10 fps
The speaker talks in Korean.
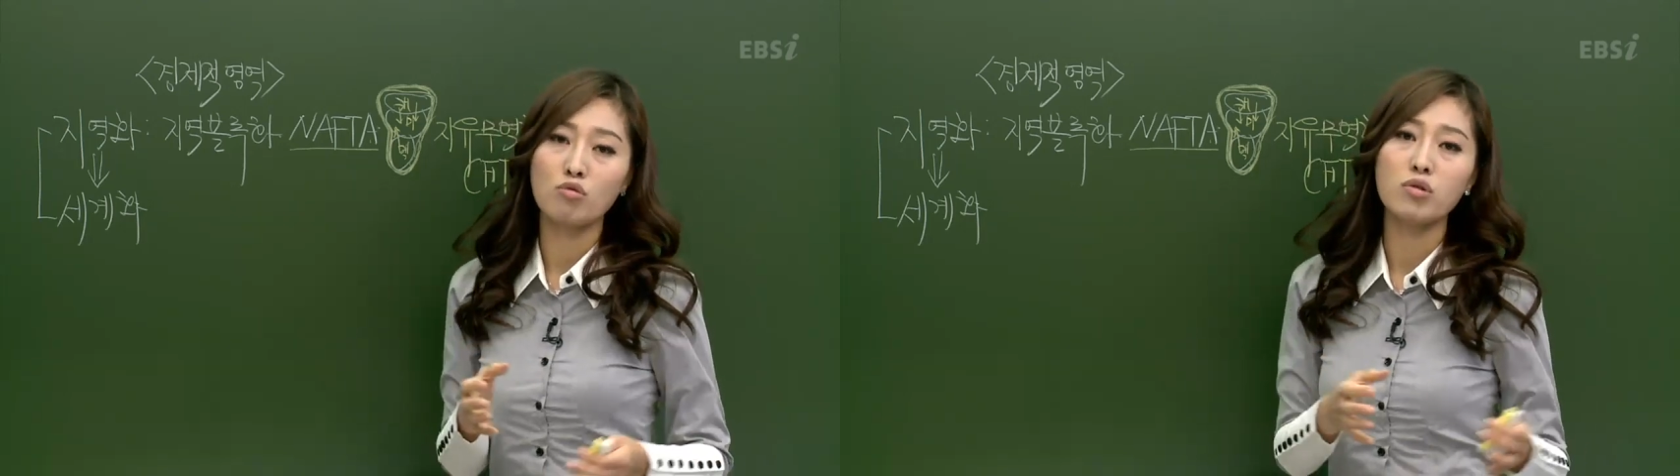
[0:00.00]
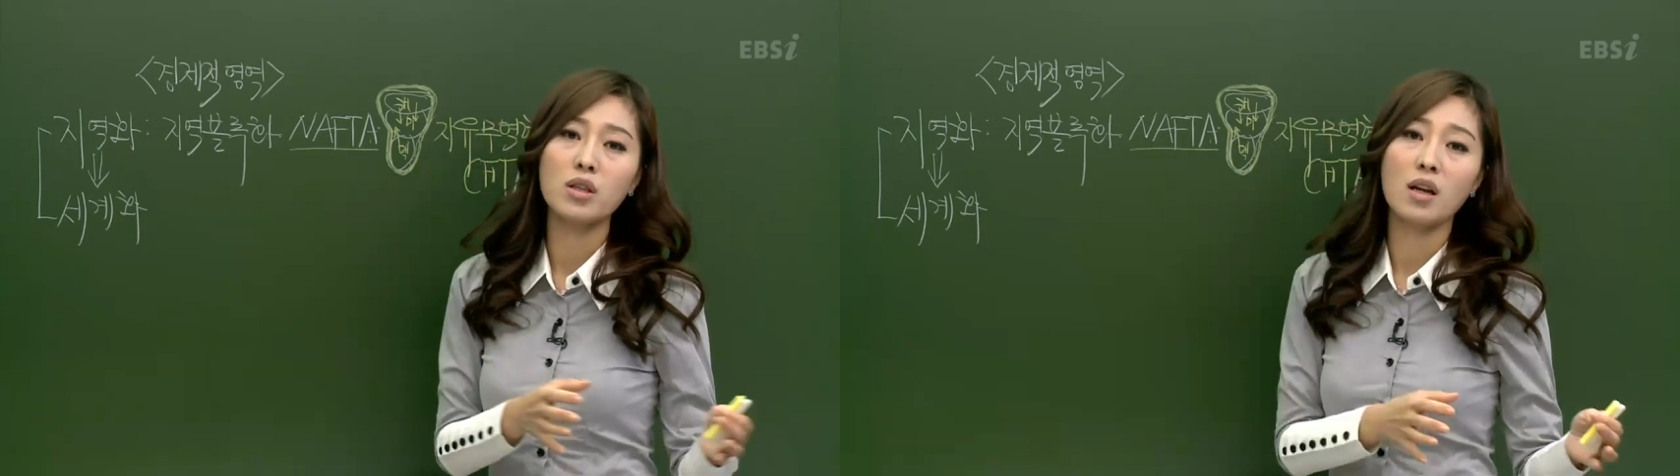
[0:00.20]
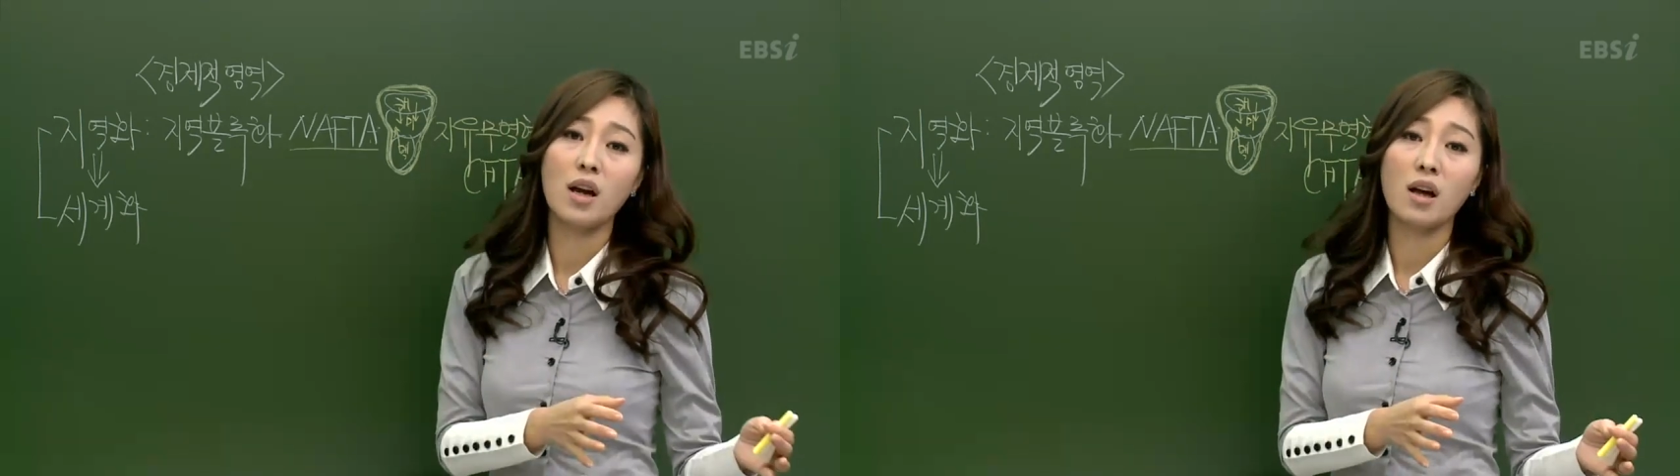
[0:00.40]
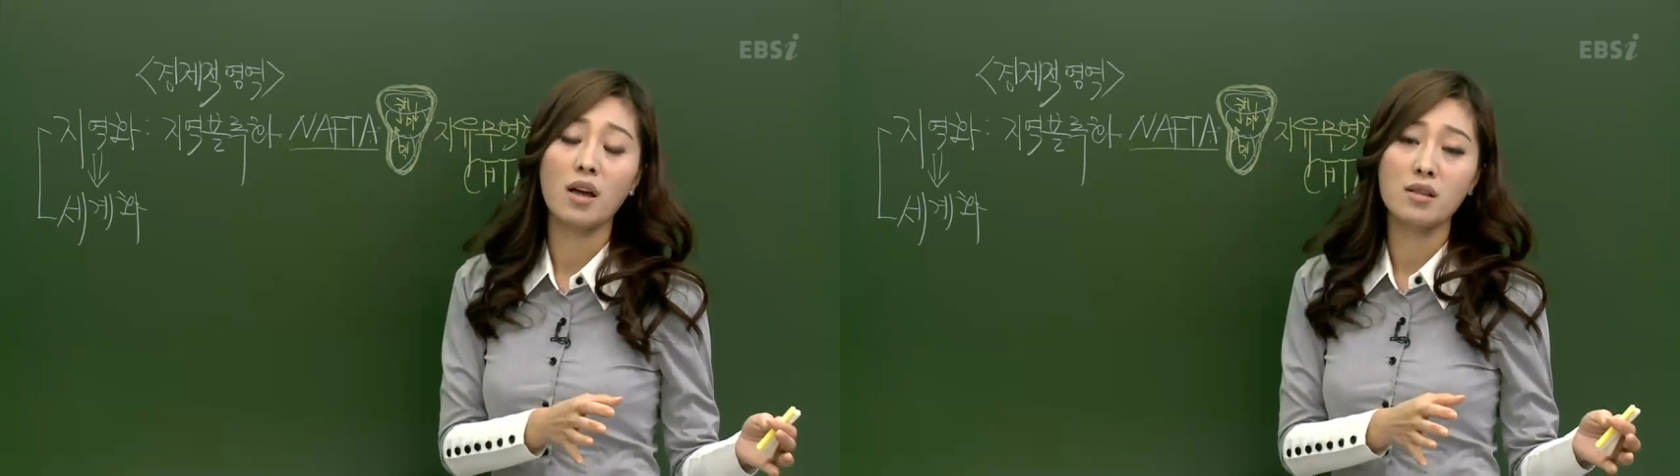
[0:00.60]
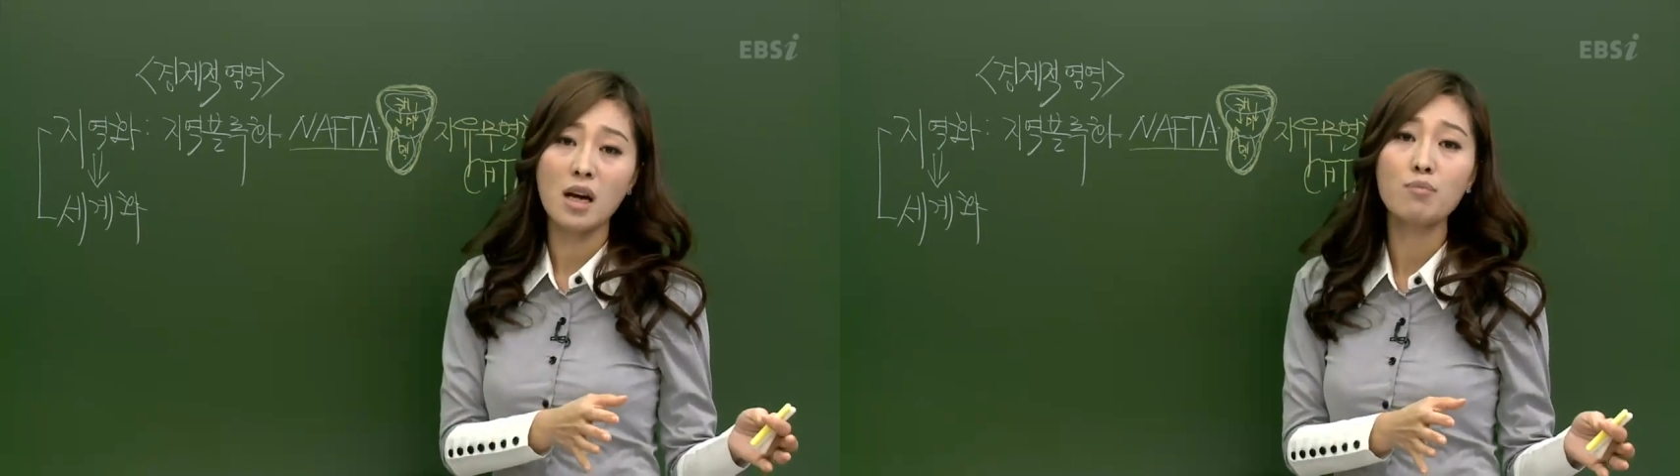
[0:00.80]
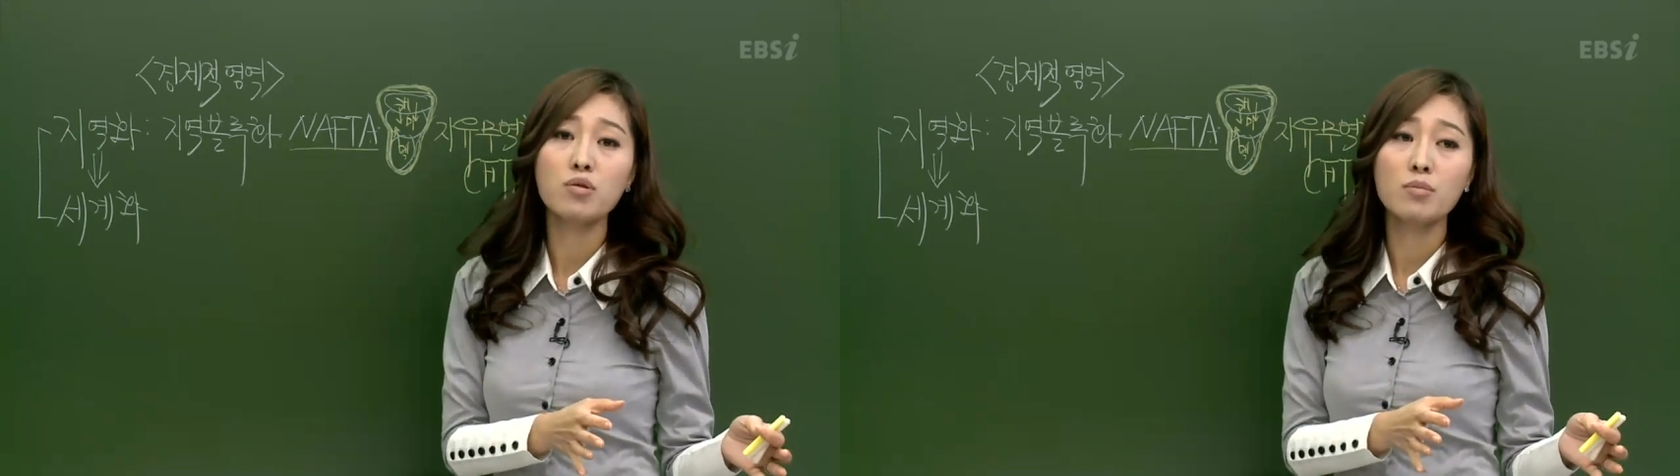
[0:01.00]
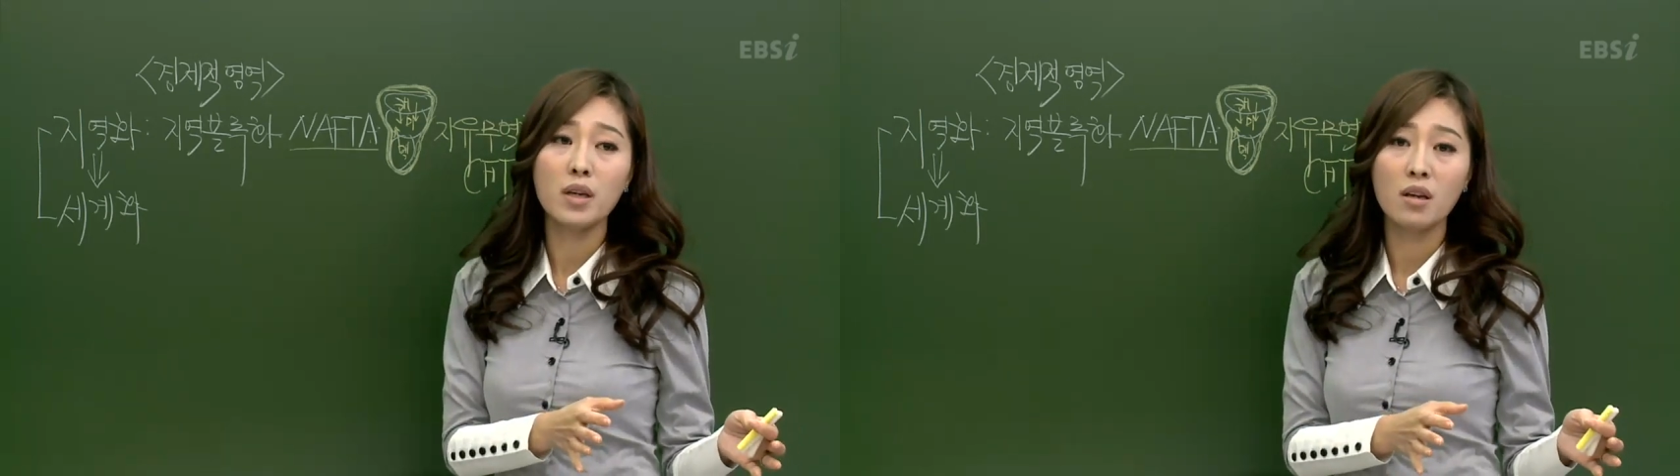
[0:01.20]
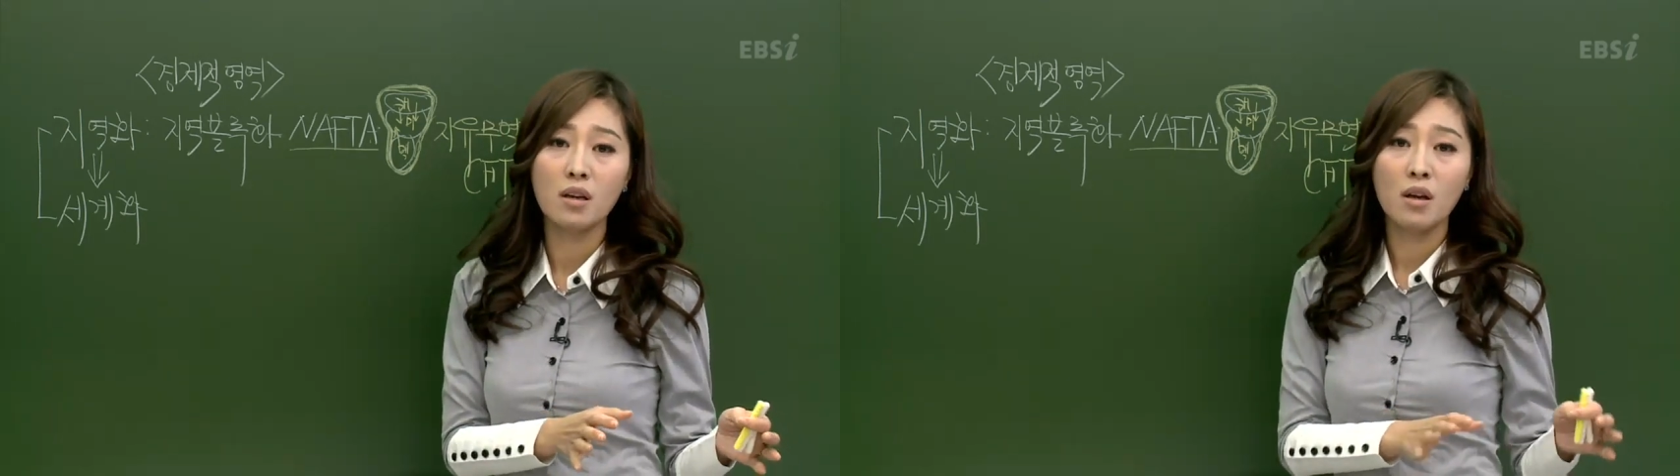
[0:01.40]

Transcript: 우리나라의 상품이